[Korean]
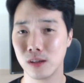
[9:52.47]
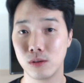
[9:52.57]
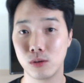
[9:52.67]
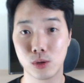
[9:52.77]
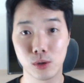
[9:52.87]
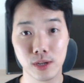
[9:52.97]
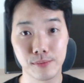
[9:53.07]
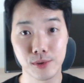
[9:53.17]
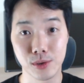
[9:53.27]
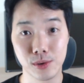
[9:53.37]
You don't
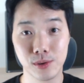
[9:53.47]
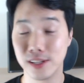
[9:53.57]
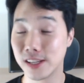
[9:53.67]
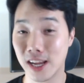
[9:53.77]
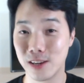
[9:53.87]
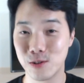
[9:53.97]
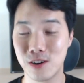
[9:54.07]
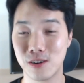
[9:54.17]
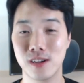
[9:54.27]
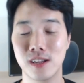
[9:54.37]
have to. 이게
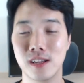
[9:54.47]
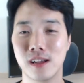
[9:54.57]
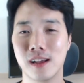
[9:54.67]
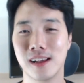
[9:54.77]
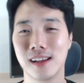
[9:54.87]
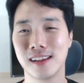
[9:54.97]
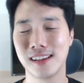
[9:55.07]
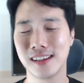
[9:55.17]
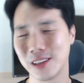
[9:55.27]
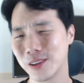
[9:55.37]
아니고요.
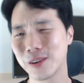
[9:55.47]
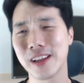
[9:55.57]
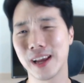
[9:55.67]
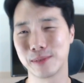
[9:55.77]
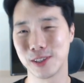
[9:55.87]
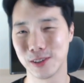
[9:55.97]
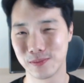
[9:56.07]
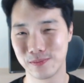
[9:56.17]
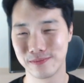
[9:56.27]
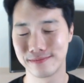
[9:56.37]
You don't have to.
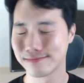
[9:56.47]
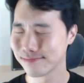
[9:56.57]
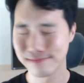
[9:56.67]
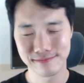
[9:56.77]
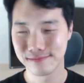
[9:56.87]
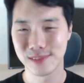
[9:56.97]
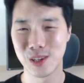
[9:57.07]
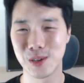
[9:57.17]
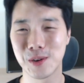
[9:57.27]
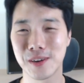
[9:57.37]

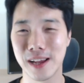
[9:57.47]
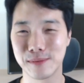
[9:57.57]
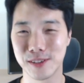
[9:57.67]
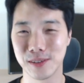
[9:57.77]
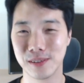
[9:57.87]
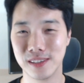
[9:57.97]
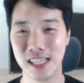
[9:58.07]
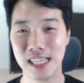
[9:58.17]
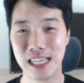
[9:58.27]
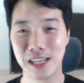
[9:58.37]
You don't have to.
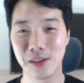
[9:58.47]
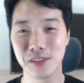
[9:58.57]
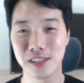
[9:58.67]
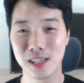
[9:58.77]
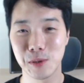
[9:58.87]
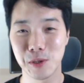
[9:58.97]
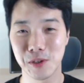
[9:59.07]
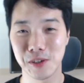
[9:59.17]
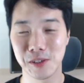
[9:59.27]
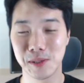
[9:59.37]
이런 느낌으로
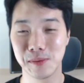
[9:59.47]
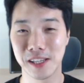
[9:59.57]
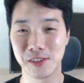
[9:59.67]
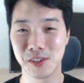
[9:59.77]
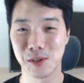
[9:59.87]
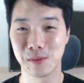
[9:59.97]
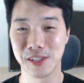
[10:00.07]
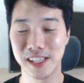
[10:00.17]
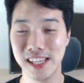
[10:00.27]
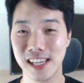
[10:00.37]
기억해 주시면 나중에
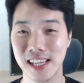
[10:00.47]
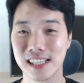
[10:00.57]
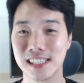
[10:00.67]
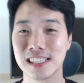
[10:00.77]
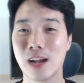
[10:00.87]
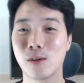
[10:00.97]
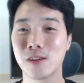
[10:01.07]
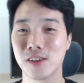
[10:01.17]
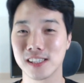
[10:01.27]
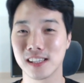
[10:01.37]
여러분이 그
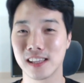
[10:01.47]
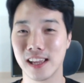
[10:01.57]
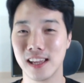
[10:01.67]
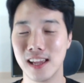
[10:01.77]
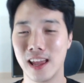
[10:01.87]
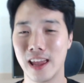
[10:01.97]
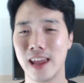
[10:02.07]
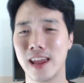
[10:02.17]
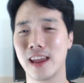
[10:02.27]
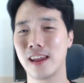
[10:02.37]
상황이 왔을 때
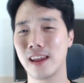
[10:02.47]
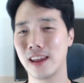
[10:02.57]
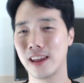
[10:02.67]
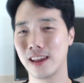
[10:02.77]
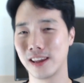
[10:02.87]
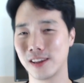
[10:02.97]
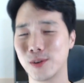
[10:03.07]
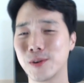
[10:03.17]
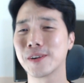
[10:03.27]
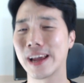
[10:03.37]
에이,
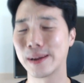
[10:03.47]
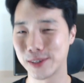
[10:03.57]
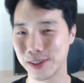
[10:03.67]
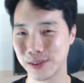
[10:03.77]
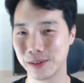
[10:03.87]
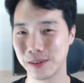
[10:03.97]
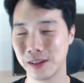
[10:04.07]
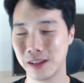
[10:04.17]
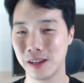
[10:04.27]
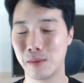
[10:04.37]
you have to.
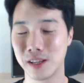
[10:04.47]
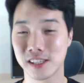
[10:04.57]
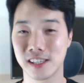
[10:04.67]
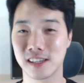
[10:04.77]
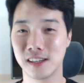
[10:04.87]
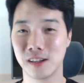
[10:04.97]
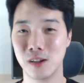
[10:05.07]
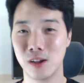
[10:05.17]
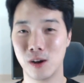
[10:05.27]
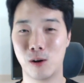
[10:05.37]
만약 제가
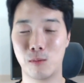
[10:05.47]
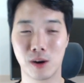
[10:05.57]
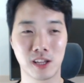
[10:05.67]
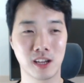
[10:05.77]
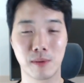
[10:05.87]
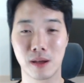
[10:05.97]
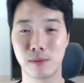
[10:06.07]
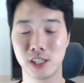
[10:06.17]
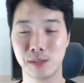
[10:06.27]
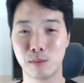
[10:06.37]
막 키가
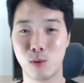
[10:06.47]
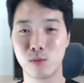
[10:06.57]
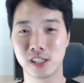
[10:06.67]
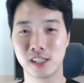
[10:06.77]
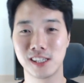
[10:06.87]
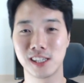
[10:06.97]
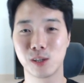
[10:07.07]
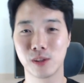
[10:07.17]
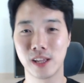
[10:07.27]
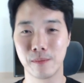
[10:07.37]
180에 몸무게
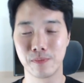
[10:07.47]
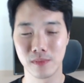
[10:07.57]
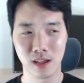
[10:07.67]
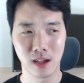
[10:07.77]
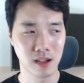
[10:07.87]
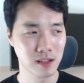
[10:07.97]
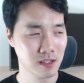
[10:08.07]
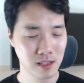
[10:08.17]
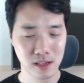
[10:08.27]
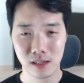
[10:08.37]
70kg인데
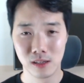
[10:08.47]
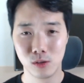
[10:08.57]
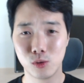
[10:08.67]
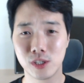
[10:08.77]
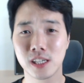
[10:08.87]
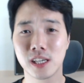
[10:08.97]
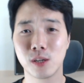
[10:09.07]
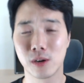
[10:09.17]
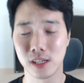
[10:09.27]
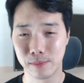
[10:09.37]

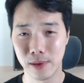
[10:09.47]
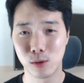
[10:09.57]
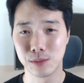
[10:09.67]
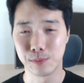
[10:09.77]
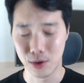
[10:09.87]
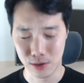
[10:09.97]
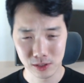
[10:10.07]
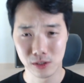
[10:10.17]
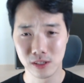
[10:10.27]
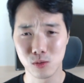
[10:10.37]
60kg까지 빼고 싶어요.
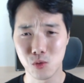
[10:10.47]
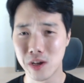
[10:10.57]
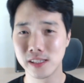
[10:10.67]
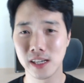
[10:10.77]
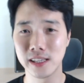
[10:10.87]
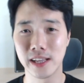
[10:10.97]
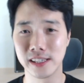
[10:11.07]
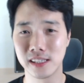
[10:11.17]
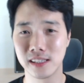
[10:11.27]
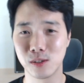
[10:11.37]
저는 굉장히
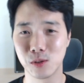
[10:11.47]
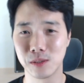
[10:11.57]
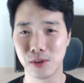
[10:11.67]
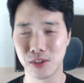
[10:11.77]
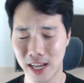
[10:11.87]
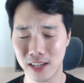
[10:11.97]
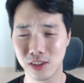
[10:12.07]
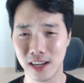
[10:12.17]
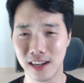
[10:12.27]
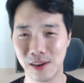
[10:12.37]
날씬해지고 싶어요.
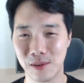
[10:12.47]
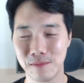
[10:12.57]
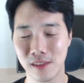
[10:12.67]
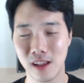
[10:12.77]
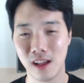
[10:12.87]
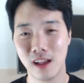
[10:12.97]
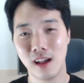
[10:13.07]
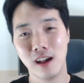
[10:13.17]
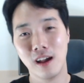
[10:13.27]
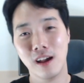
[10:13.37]
다이어트 할래요.
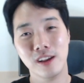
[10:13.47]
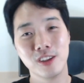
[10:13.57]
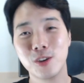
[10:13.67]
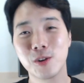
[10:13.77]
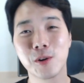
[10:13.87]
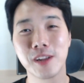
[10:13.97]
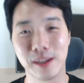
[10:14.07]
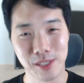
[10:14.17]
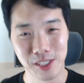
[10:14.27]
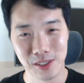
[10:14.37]
You don't
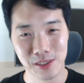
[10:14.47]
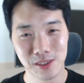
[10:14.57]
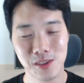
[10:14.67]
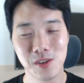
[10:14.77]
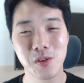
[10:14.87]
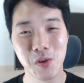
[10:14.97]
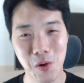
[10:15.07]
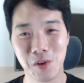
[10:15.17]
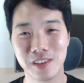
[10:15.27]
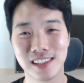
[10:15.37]
have to
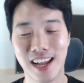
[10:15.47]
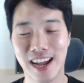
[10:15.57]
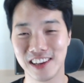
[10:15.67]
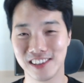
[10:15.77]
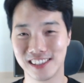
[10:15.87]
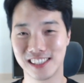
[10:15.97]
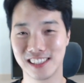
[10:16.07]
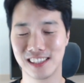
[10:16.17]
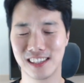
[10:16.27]
go on a diet.